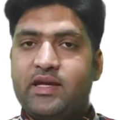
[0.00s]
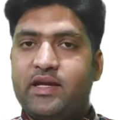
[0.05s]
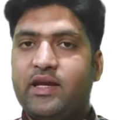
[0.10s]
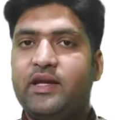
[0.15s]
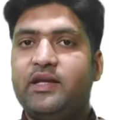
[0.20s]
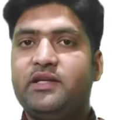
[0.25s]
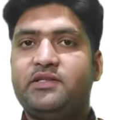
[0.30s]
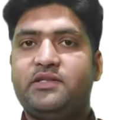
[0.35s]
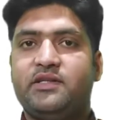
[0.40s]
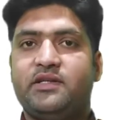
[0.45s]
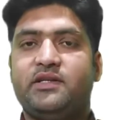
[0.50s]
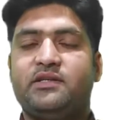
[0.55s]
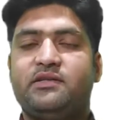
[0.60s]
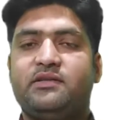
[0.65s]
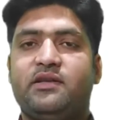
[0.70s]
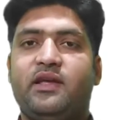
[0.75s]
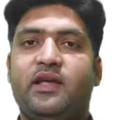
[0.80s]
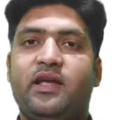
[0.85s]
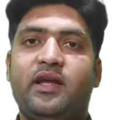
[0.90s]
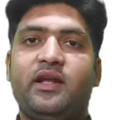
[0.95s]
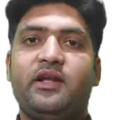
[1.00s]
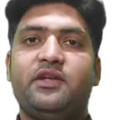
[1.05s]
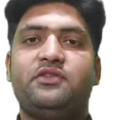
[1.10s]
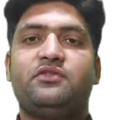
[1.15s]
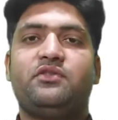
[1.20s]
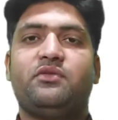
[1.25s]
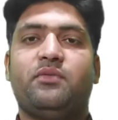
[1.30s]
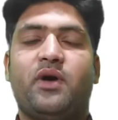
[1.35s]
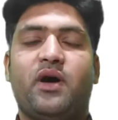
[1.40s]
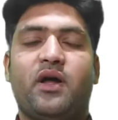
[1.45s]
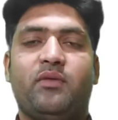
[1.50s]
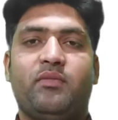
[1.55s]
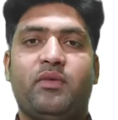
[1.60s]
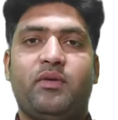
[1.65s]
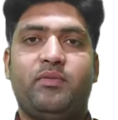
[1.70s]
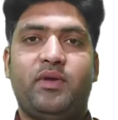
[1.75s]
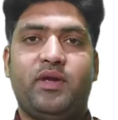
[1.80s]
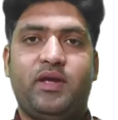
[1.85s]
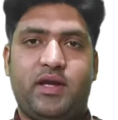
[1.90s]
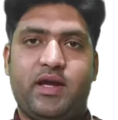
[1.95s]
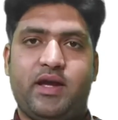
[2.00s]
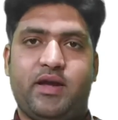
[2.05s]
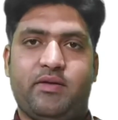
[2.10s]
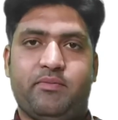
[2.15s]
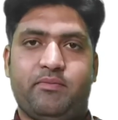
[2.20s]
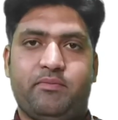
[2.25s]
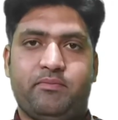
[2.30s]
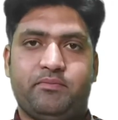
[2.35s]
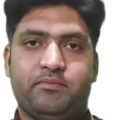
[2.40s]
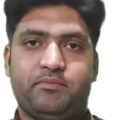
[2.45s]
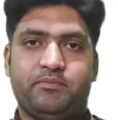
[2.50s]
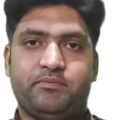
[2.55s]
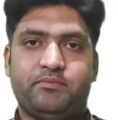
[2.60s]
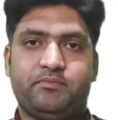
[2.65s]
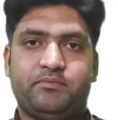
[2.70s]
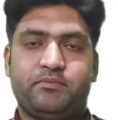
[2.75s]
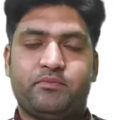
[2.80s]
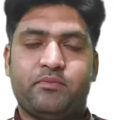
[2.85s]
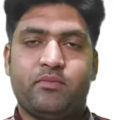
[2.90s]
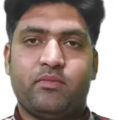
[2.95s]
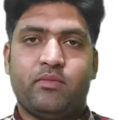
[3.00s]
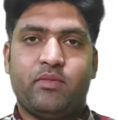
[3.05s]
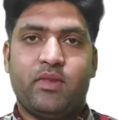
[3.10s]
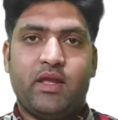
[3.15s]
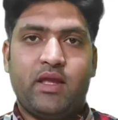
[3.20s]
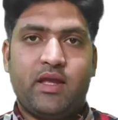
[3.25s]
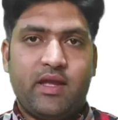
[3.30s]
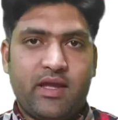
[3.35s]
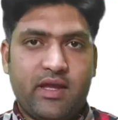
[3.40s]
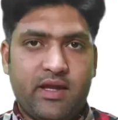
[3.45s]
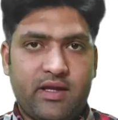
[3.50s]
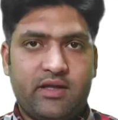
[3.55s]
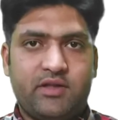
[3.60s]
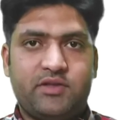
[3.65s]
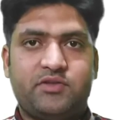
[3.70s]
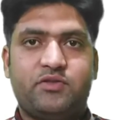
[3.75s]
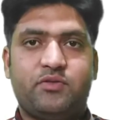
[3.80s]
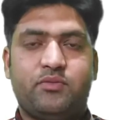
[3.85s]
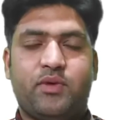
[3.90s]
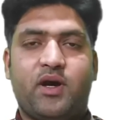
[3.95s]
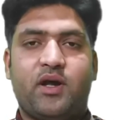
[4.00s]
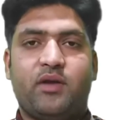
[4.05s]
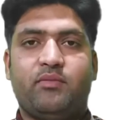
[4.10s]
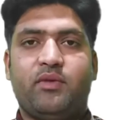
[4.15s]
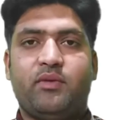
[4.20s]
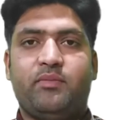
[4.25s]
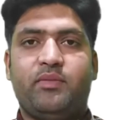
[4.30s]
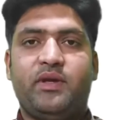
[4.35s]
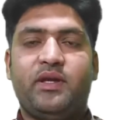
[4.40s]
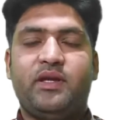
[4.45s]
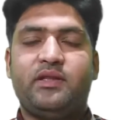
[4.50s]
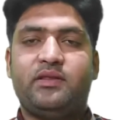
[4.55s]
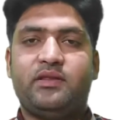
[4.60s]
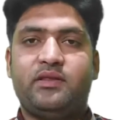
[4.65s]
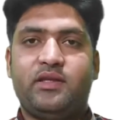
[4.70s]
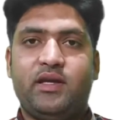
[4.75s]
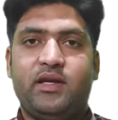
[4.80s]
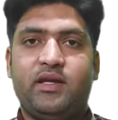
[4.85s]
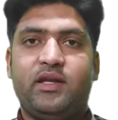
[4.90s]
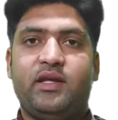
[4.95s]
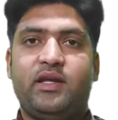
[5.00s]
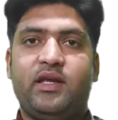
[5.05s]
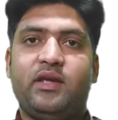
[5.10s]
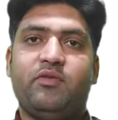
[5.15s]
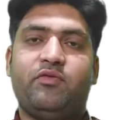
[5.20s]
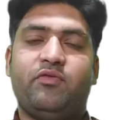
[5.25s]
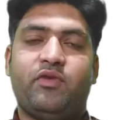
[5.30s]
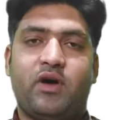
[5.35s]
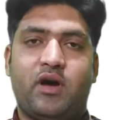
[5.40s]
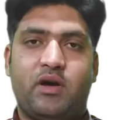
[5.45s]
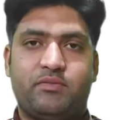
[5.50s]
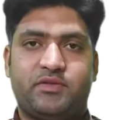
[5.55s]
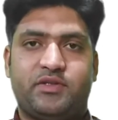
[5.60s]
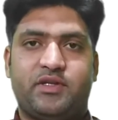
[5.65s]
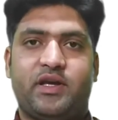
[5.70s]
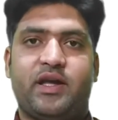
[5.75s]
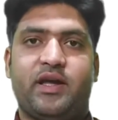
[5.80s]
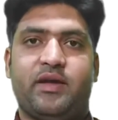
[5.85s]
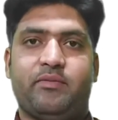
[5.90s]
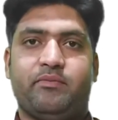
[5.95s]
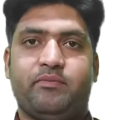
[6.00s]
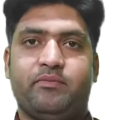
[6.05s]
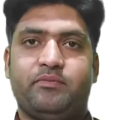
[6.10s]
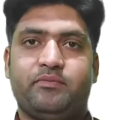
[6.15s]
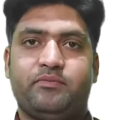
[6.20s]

यही चीज़ इंग्लिश ज़ुबान में भी है इंग्लिश ज़ुबान में भी तीन ही फॉर्म्स हैं